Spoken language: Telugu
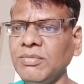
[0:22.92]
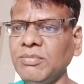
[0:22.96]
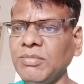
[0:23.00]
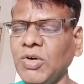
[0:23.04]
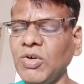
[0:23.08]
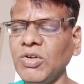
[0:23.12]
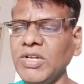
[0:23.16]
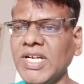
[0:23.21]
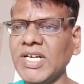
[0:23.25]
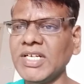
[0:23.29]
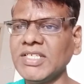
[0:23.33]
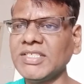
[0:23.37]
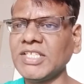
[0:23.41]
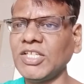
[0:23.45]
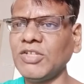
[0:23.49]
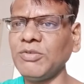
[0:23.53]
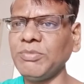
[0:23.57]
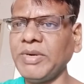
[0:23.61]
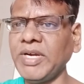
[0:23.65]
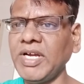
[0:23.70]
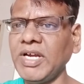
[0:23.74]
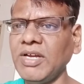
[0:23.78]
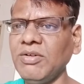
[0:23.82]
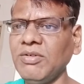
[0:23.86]
మౌలిక
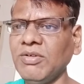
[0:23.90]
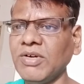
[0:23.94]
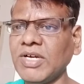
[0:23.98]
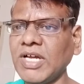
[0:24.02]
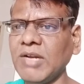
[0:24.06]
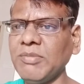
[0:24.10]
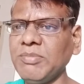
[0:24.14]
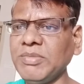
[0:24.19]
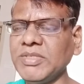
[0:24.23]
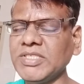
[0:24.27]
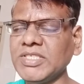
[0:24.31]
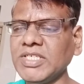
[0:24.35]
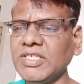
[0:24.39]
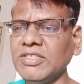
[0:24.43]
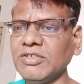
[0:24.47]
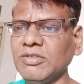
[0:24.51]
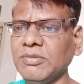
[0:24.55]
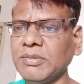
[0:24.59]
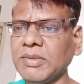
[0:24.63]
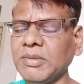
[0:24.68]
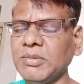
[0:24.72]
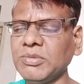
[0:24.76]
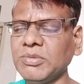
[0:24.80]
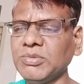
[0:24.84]
సదుపాయాలు కల్పించేందుకు
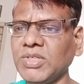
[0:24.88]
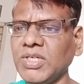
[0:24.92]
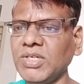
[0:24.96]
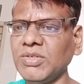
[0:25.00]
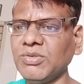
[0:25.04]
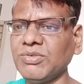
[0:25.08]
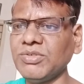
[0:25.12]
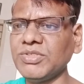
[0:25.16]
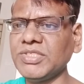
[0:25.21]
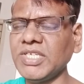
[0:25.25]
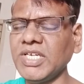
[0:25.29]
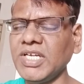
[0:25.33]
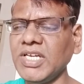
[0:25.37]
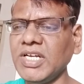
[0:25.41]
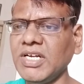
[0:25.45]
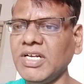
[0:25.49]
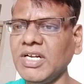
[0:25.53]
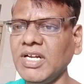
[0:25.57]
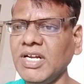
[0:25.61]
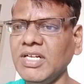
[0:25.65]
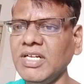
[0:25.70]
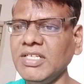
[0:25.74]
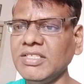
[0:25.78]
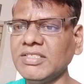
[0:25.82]
ప్రభుత్వాలు కృషి
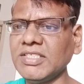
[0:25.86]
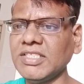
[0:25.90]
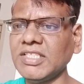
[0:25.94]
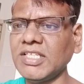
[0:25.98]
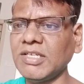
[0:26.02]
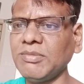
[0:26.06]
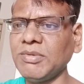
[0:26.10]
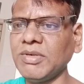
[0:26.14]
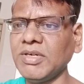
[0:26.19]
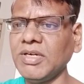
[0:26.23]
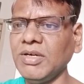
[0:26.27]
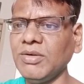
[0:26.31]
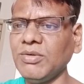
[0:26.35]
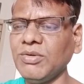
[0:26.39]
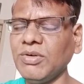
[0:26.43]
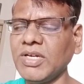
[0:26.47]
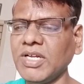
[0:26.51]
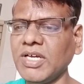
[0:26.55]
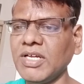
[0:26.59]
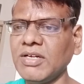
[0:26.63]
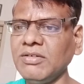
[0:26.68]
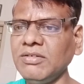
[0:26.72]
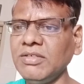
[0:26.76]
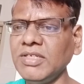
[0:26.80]
చేయాలని ఆయన ఈ సందర్భంగా
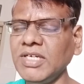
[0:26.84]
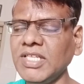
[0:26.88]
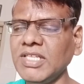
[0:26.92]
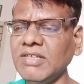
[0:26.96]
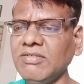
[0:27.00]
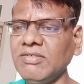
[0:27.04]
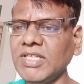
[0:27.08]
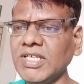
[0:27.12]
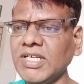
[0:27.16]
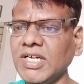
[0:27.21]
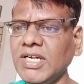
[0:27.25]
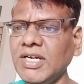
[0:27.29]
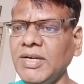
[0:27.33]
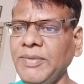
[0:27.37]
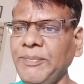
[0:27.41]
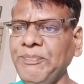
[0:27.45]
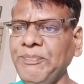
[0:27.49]
కోరారు అదేవిధంగా